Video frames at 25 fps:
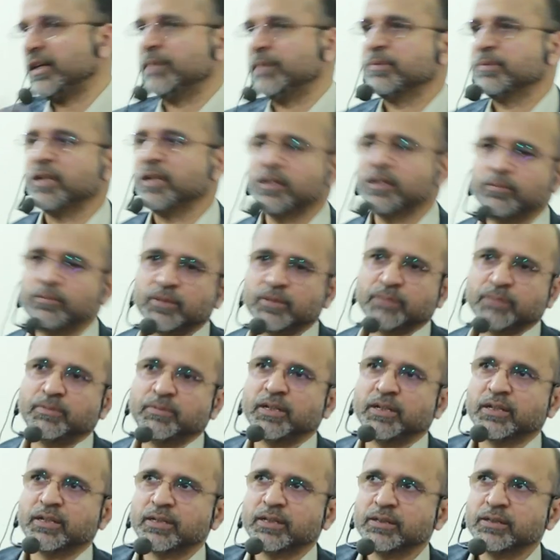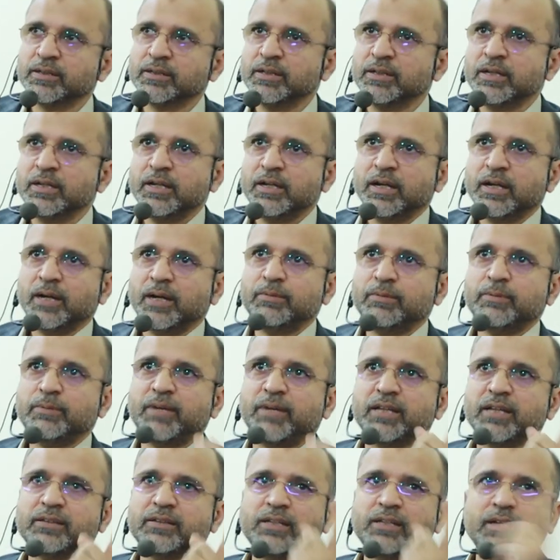आपकी खिदमत में रखी अब हम
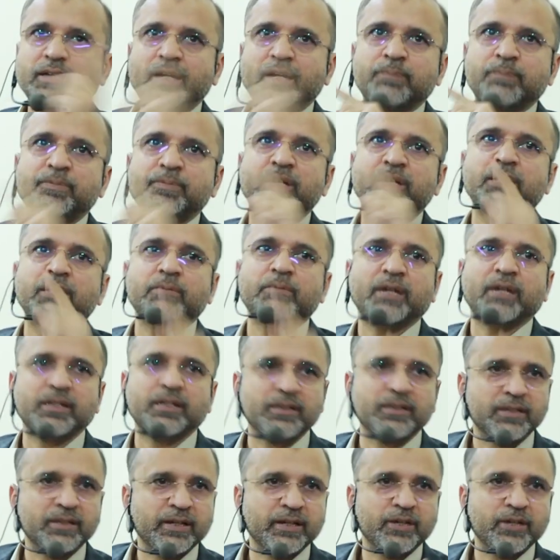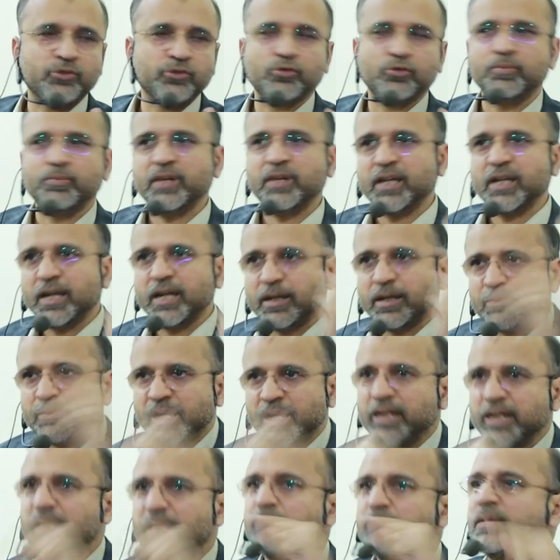आते हैं अपने ईमानी तनाजुर में कि
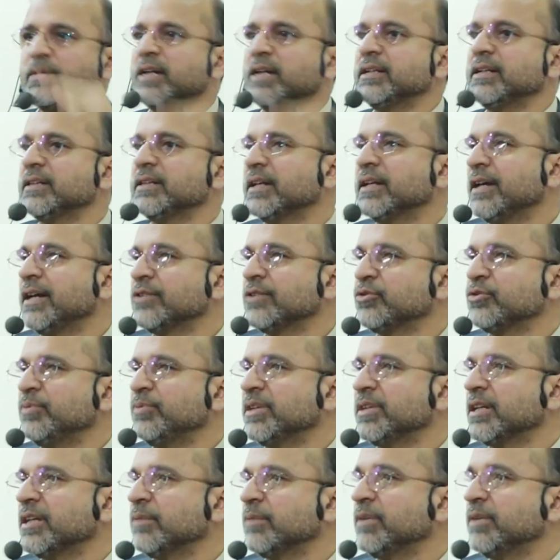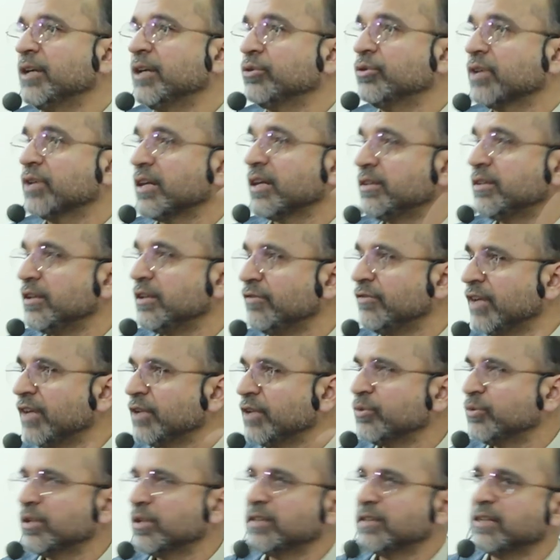हमारे ईमानी तनाजुर में तरबिया को कैसे
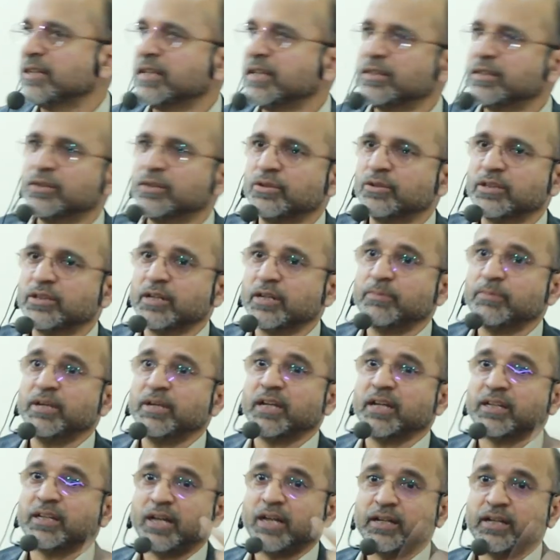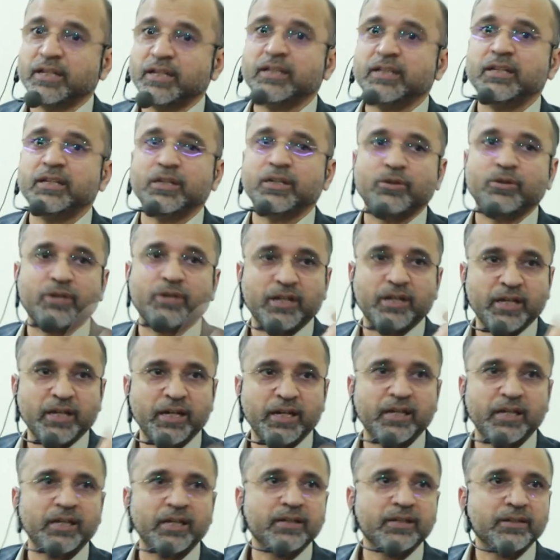डिफाइन होना चाहिए और तरबिया क्या नहीं है और
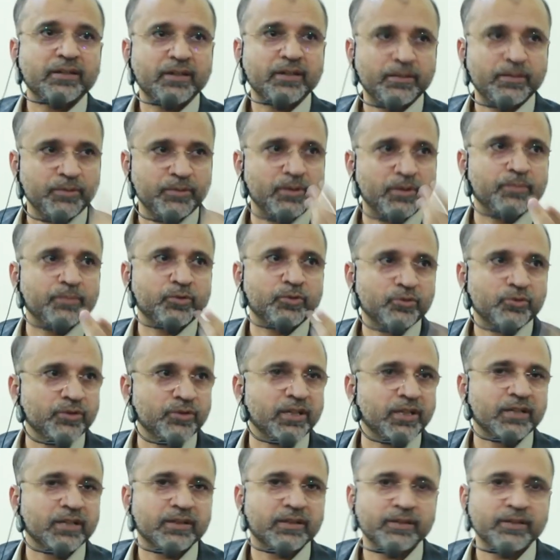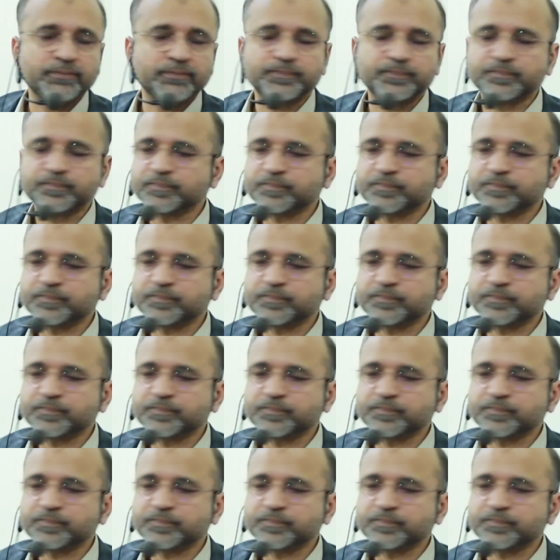क्या है हम हम उसको देखते हैं